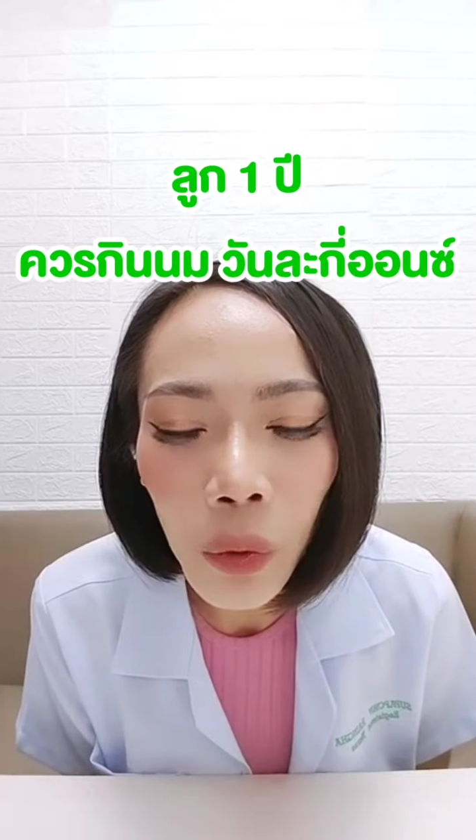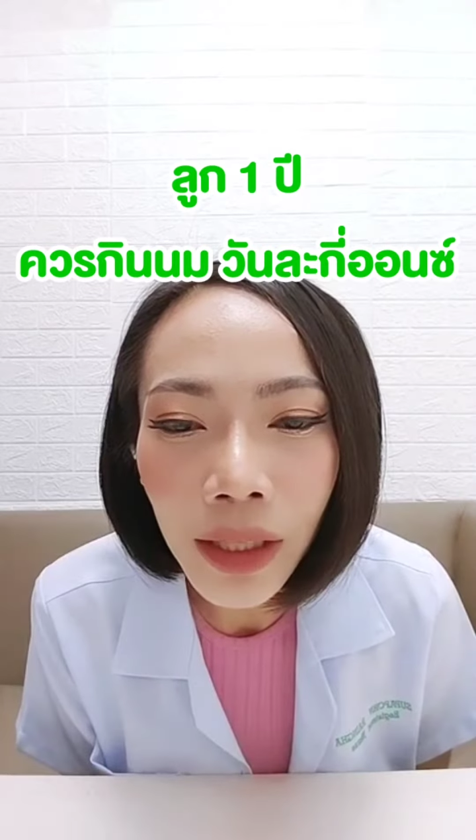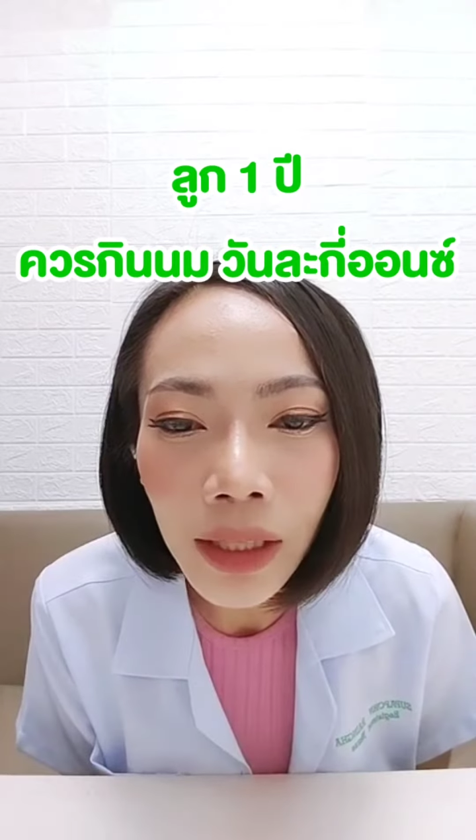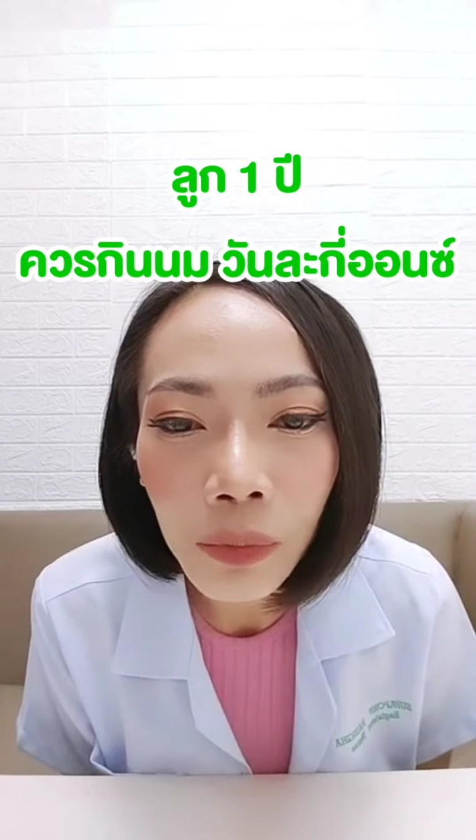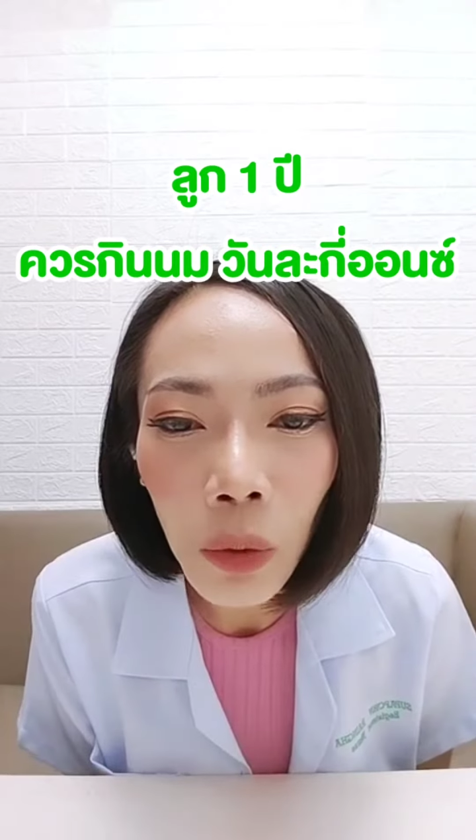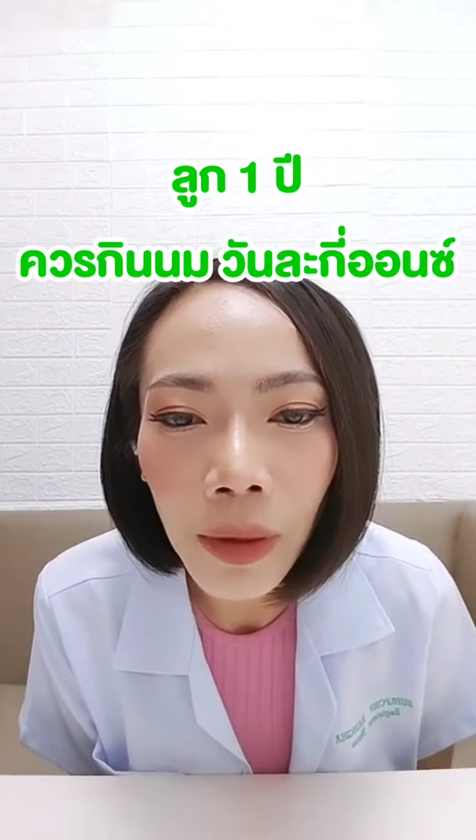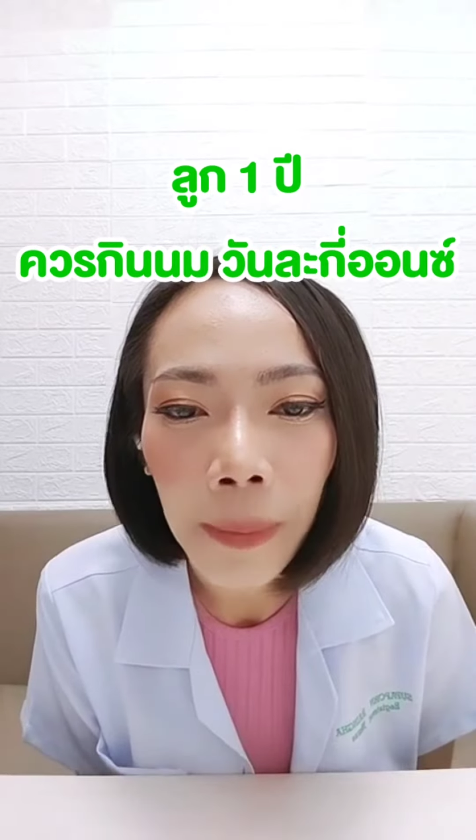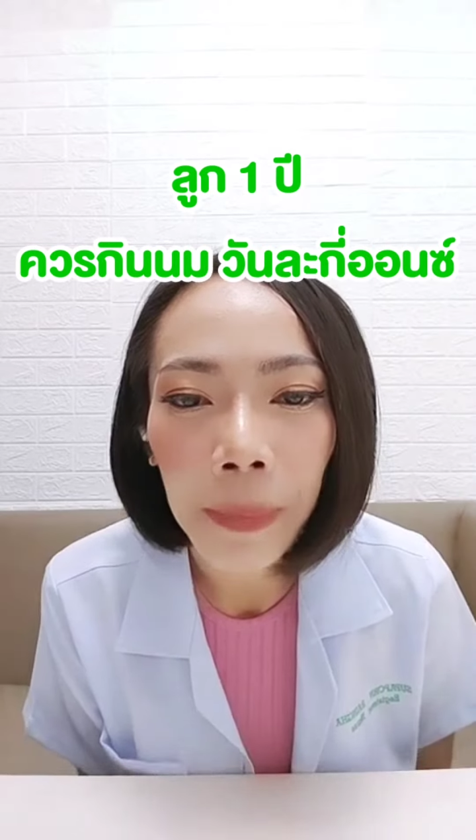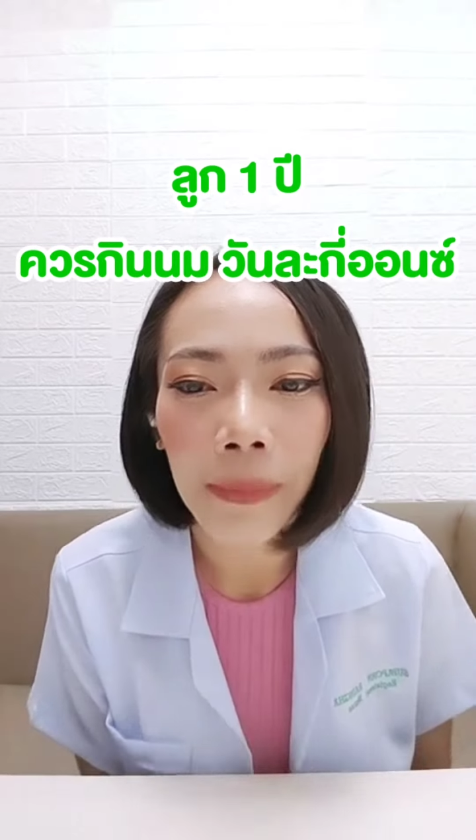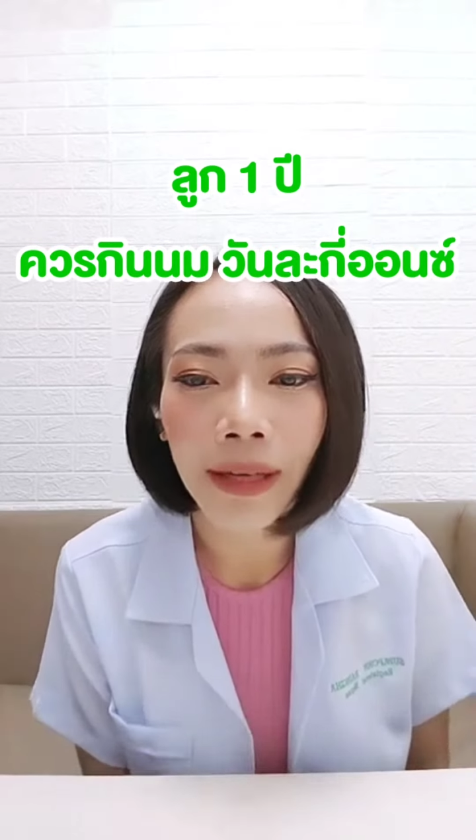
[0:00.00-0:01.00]
ควรดื่มนมใน
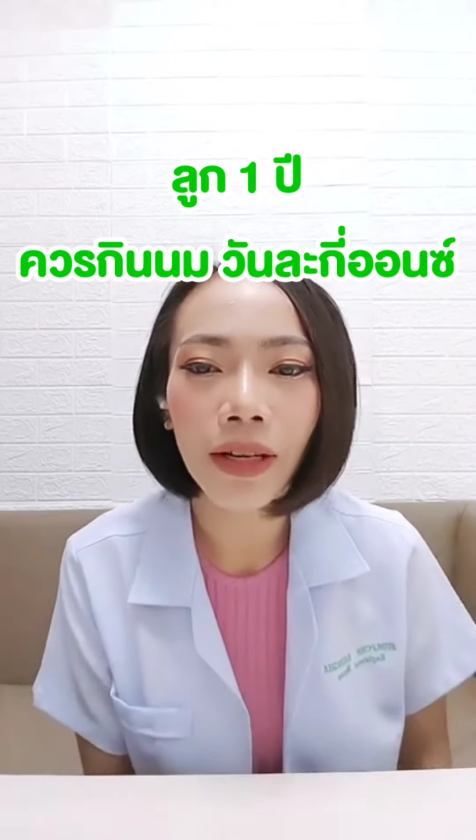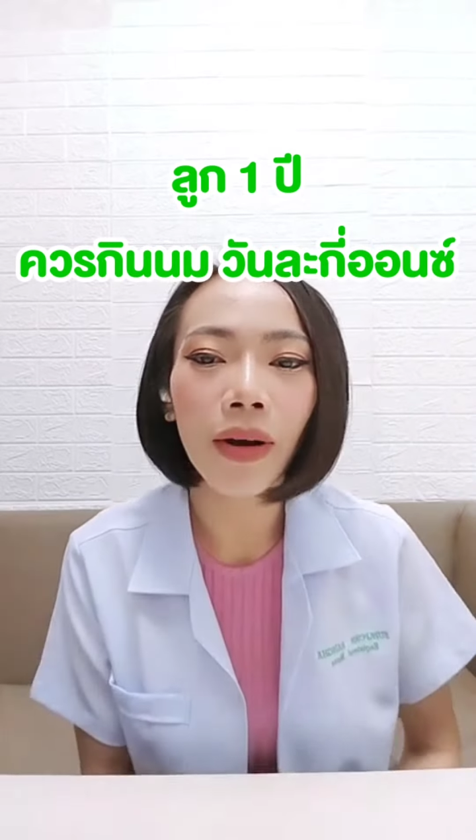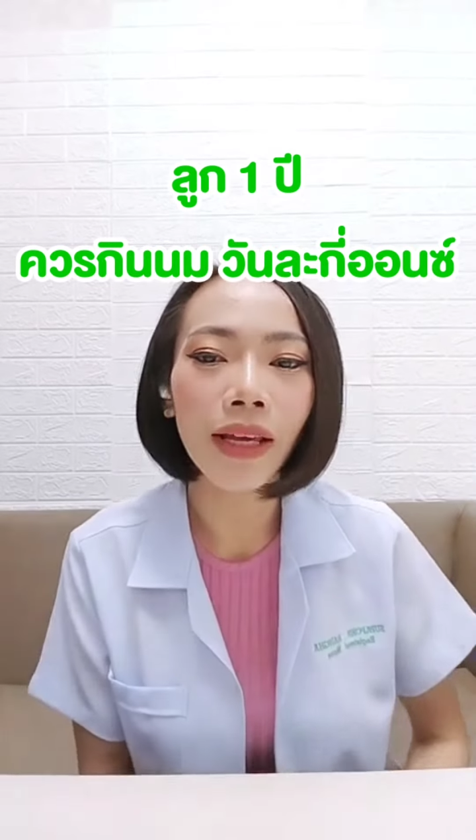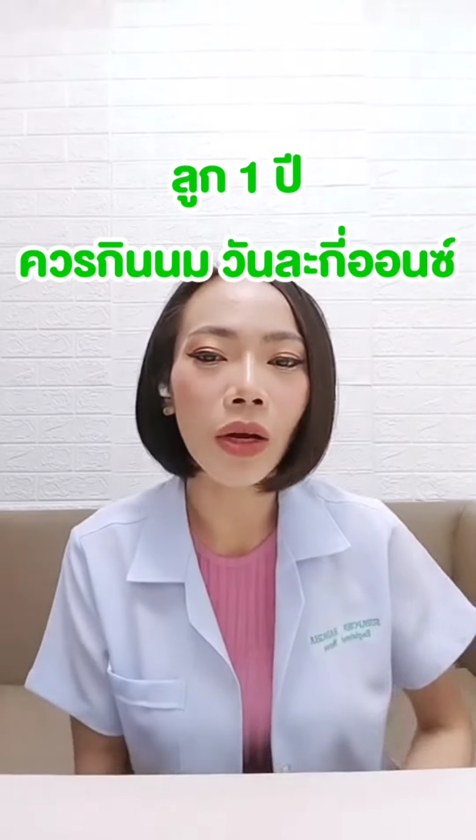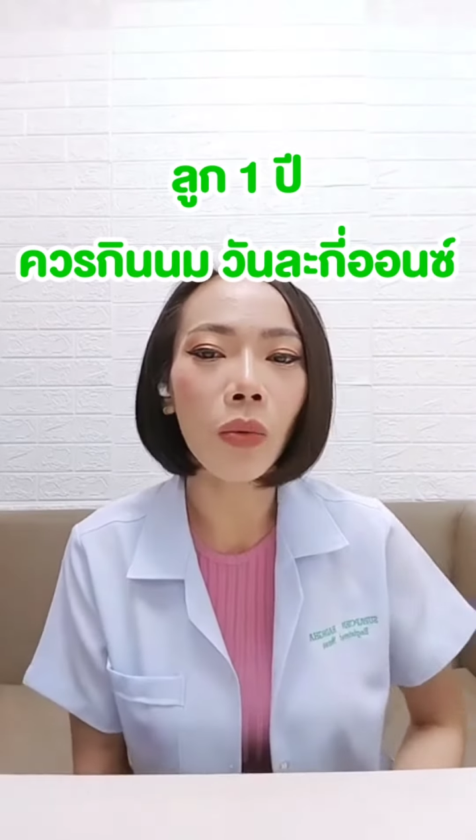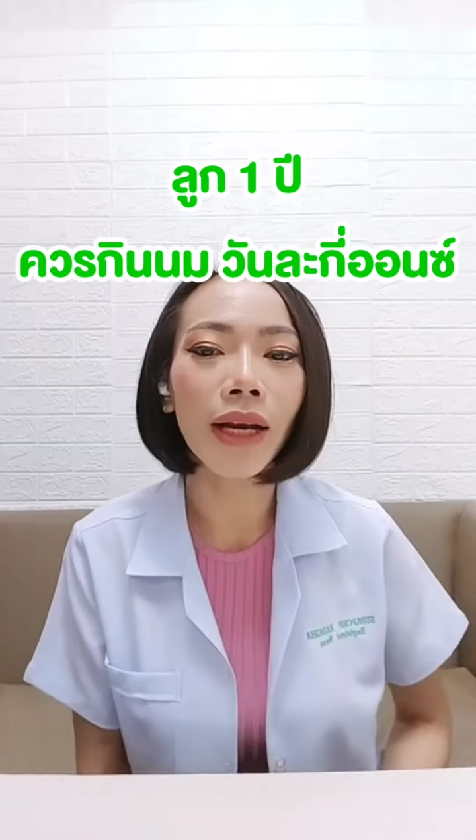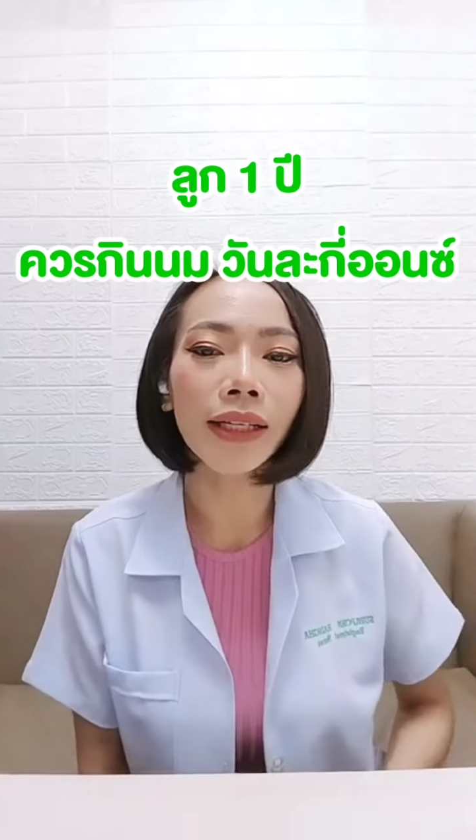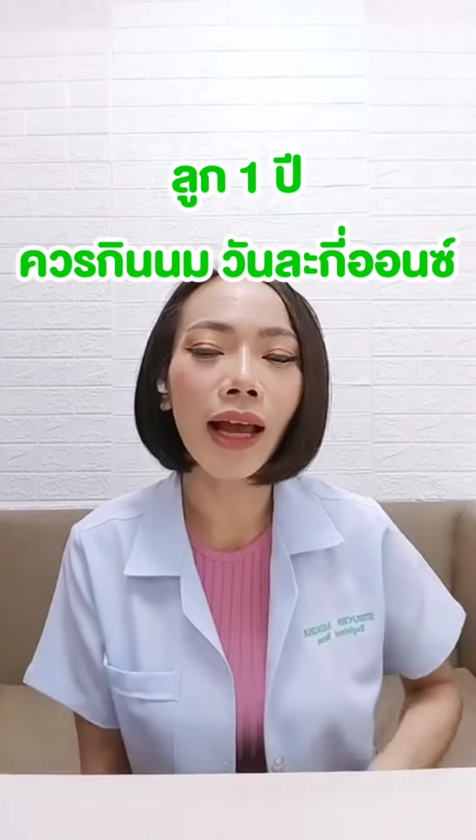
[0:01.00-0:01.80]
ปริมาณเท่าไหร่ต่อวัน